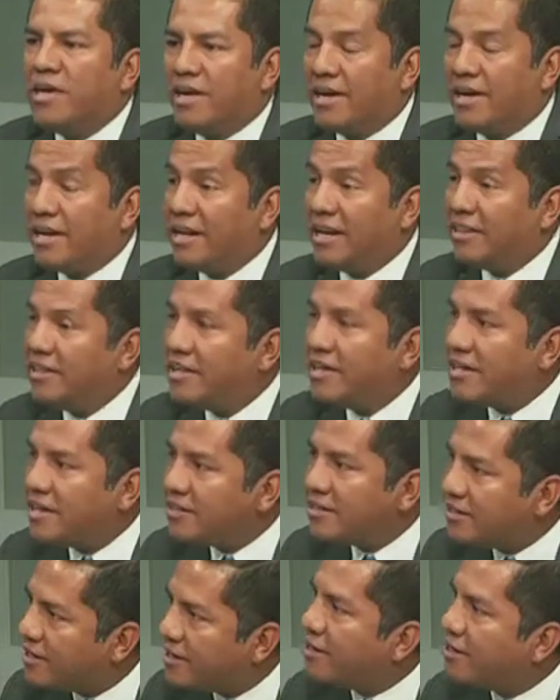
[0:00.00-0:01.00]
En el día de
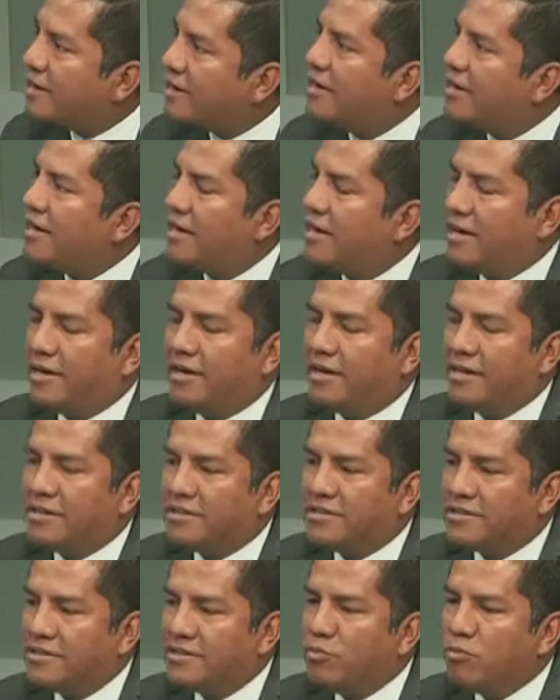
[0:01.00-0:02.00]
ayer eh,
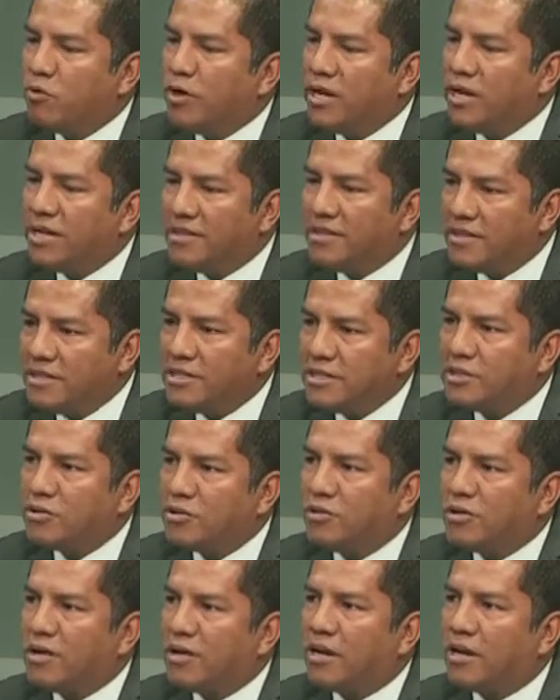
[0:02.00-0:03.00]
hicimos el
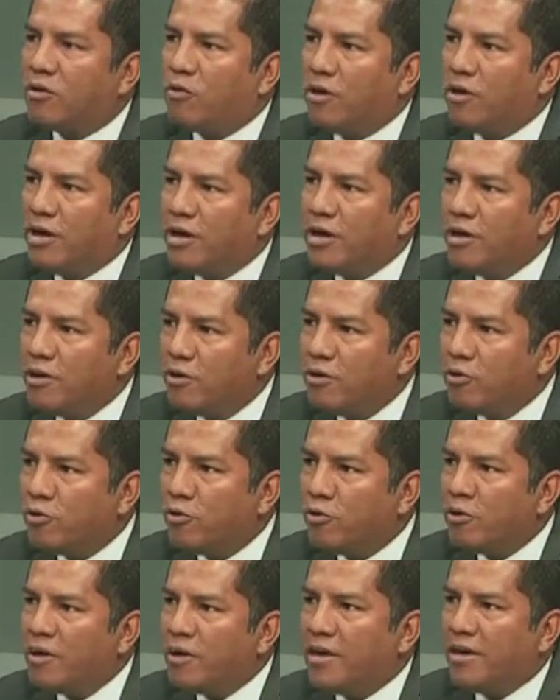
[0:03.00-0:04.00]
inicio en el
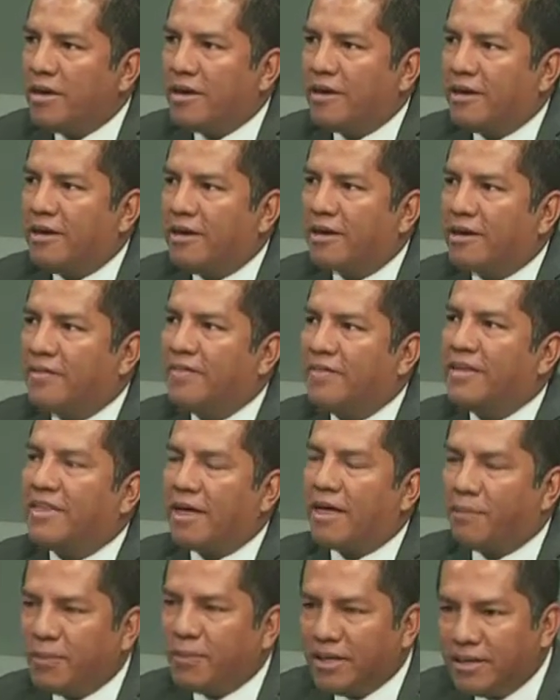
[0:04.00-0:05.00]
colegio eh, de
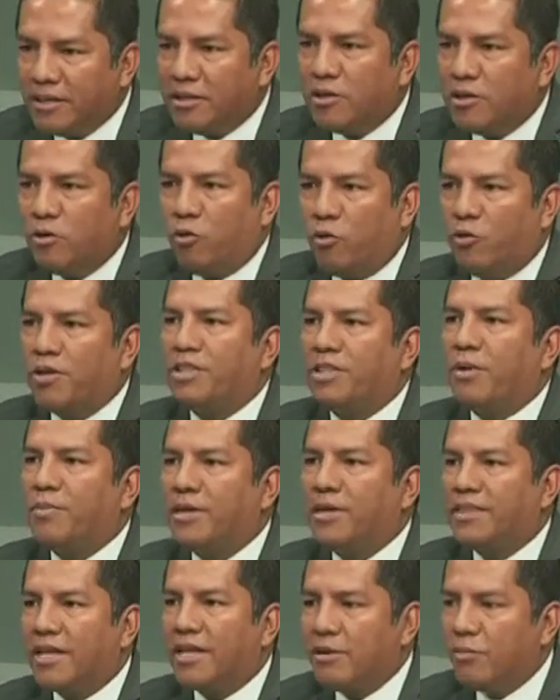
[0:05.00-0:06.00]
David, hoy
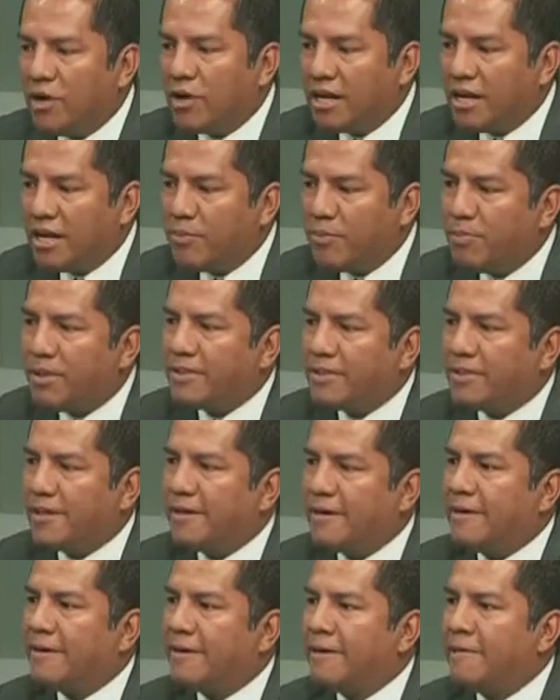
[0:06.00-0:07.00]
también estaremos en el
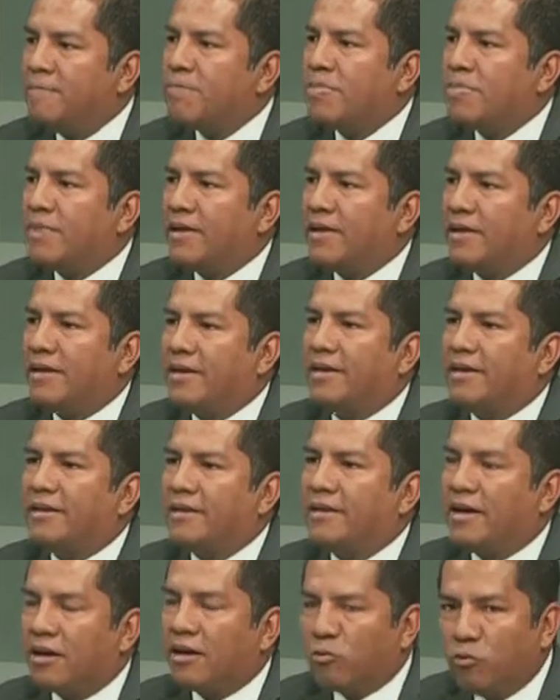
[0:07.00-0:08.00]
IPT
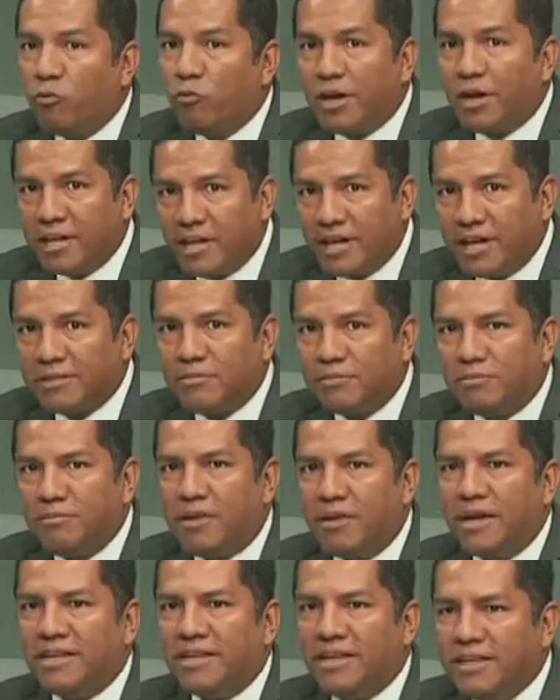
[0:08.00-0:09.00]
eh, Arnulfo Arias
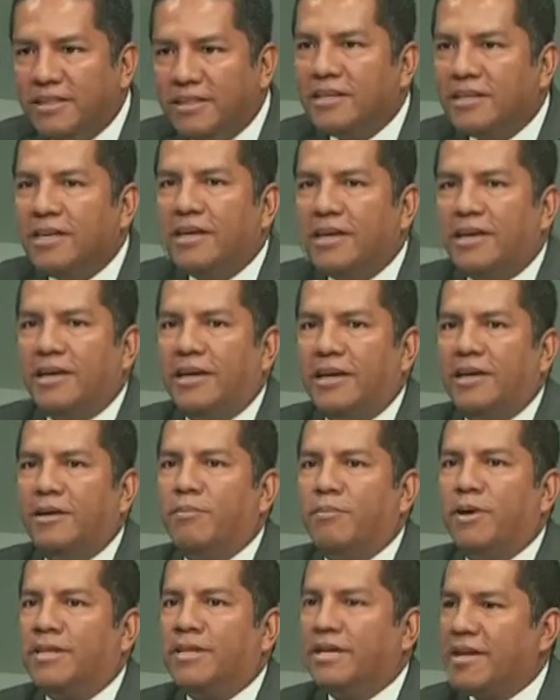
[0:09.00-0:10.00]
Madrid, eh,
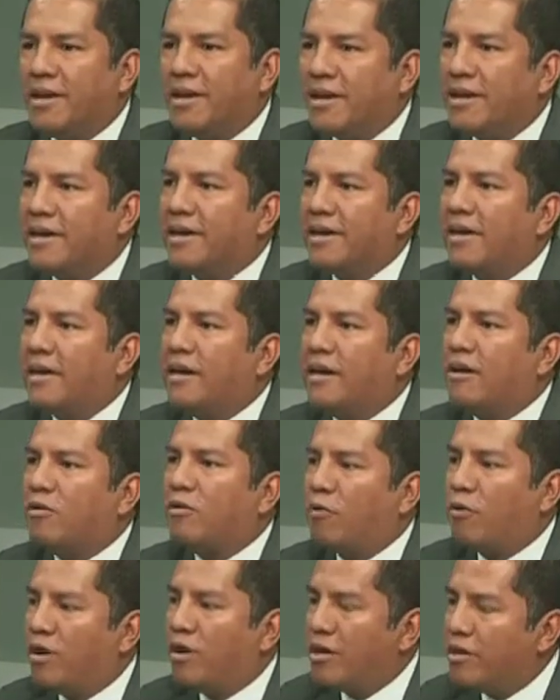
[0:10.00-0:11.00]
mañana en el
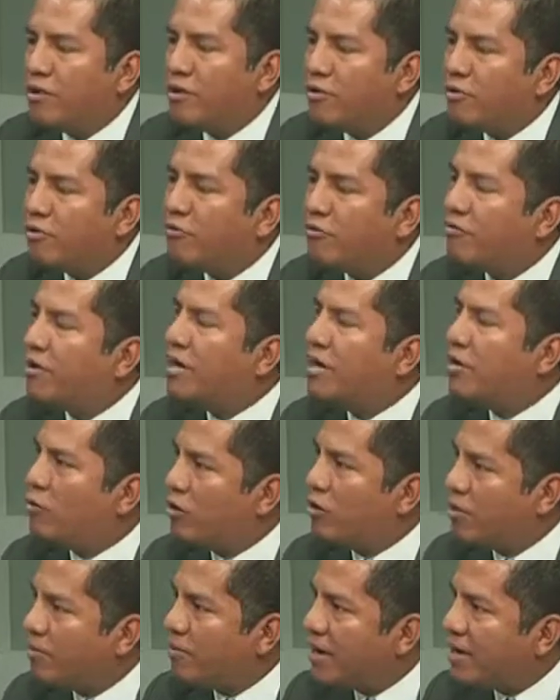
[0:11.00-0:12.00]
Colegio Félix
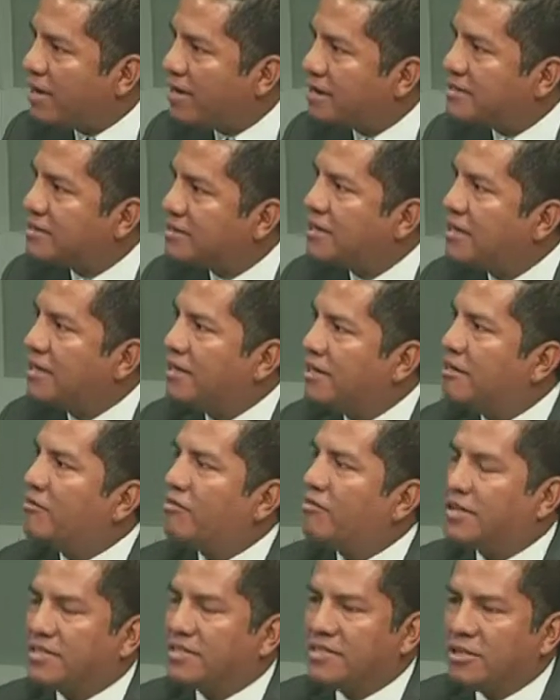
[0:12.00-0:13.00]
Olivares y el
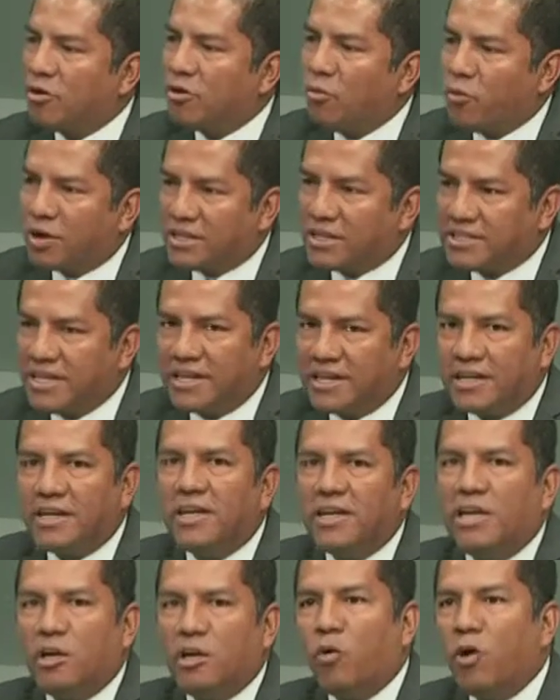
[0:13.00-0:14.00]
Francisco Morazán.
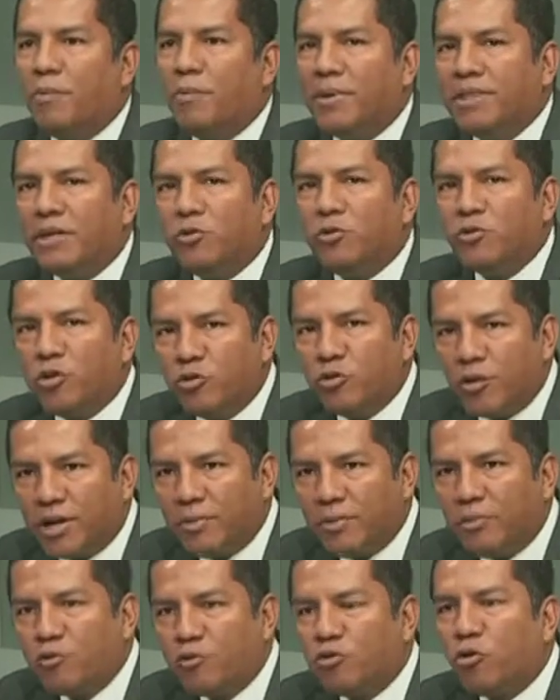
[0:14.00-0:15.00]
Igualmente
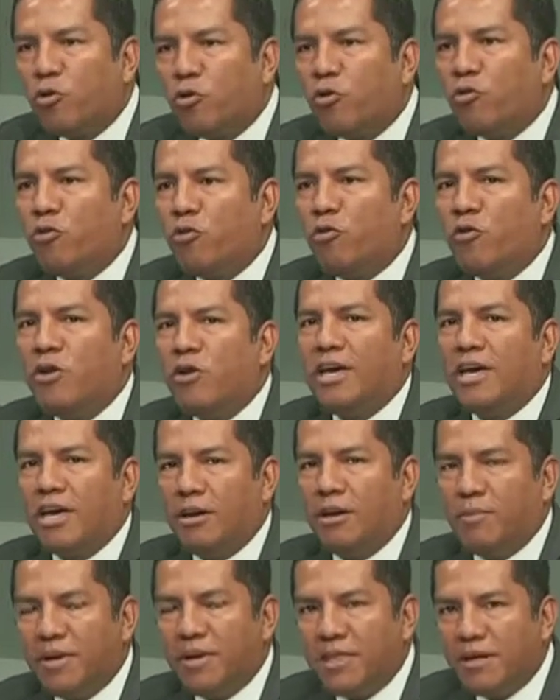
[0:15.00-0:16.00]
continuaremos todo
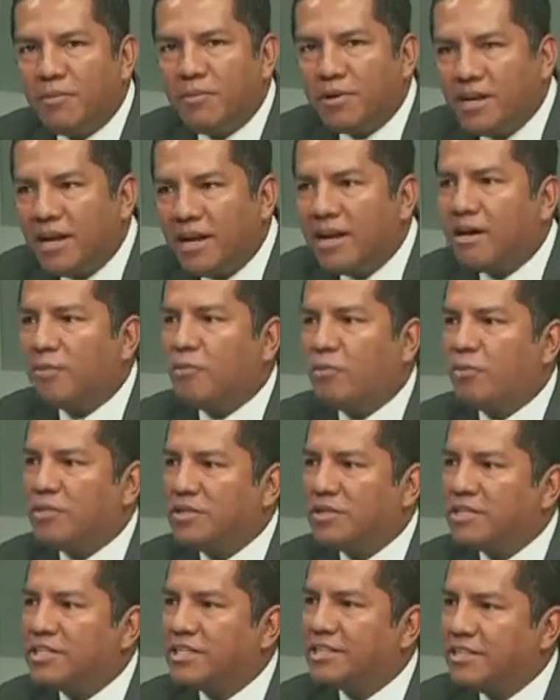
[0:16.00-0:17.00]
el mes de abril en la
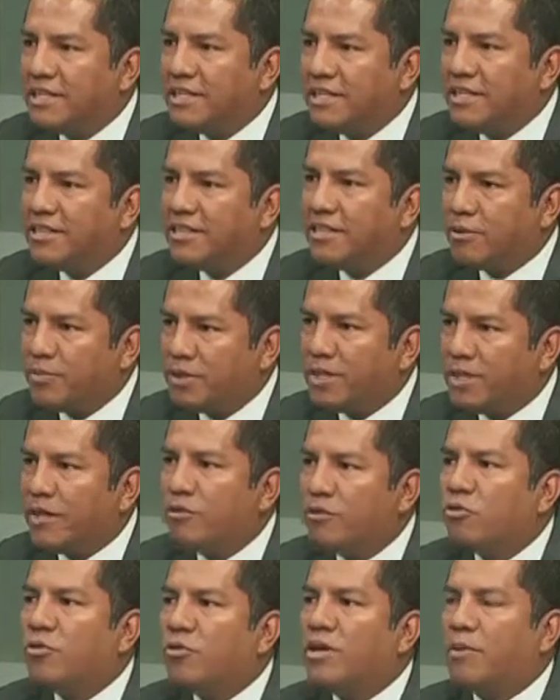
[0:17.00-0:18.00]
provincia de Chiriquí,
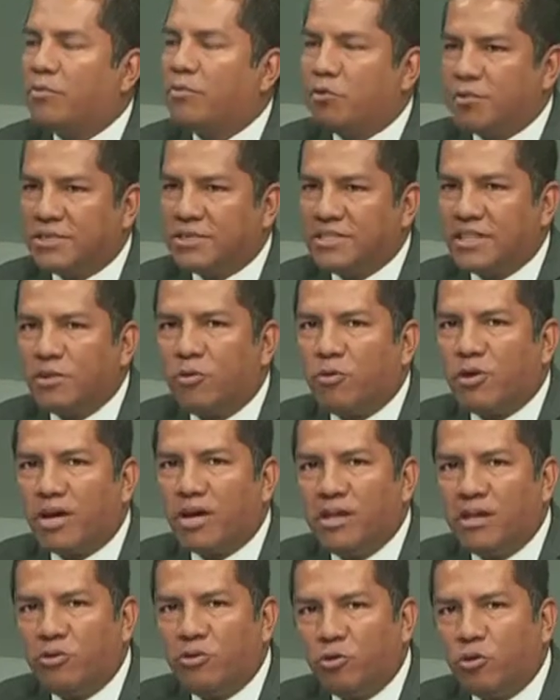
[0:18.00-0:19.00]
terminando en la provincia de
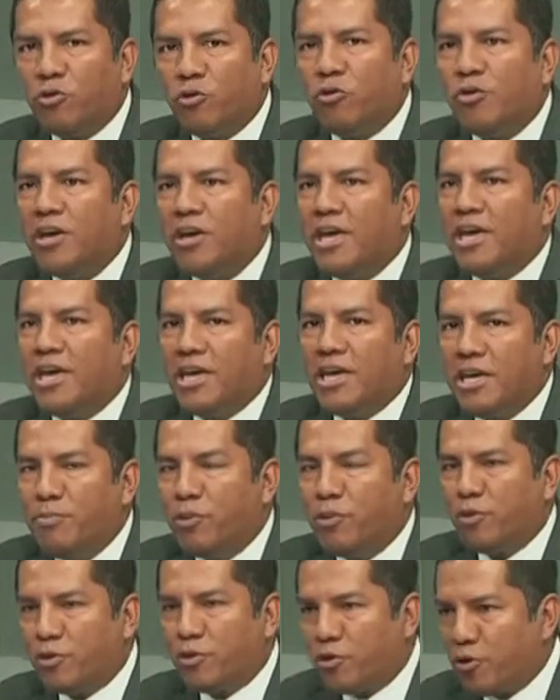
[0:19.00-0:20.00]
Bocas del Toro y
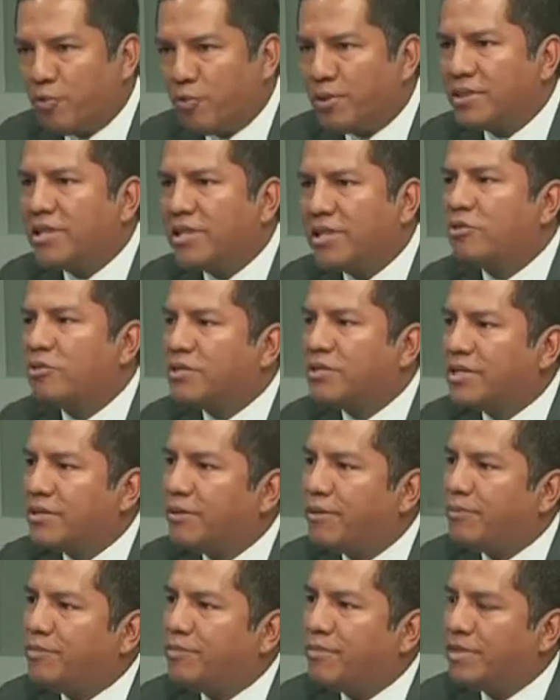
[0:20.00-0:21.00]
posteriormente
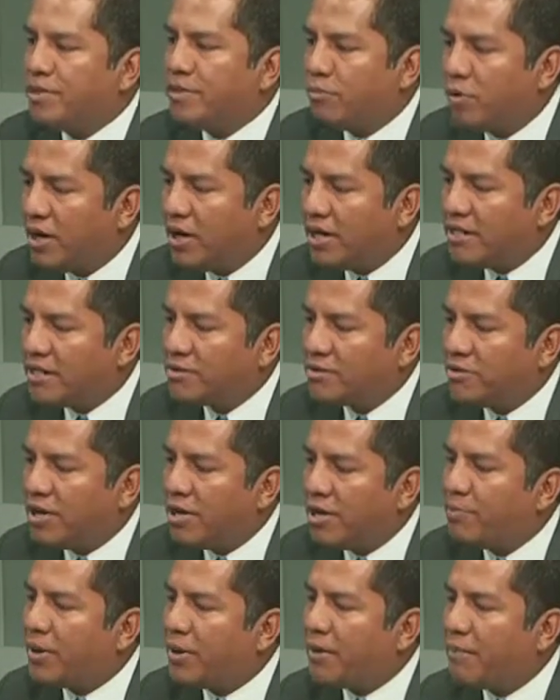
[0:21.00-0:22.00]
entonces vendremos a la
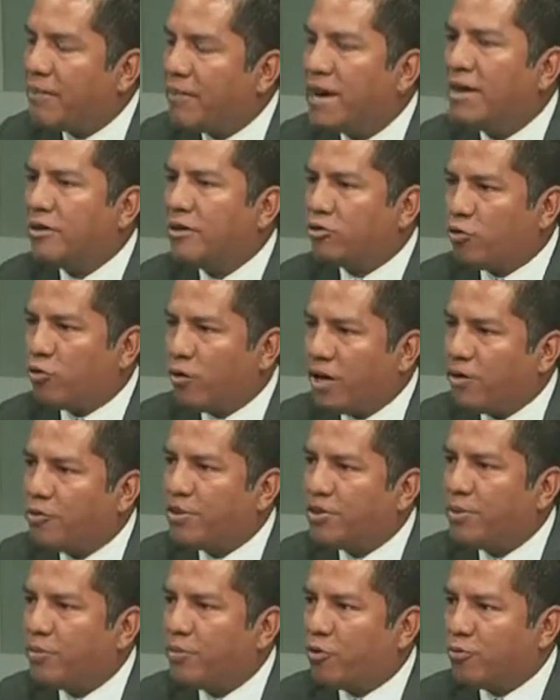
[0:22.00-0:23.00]
ciudad de Panamá y todas las
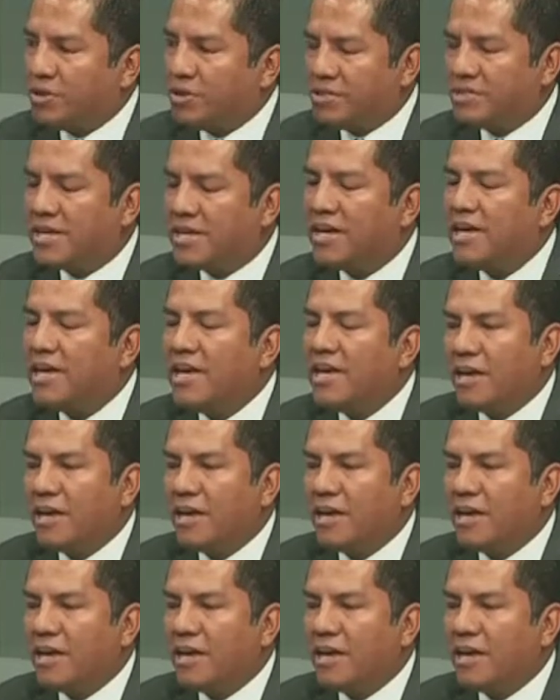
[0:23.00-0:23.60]
otras provincias.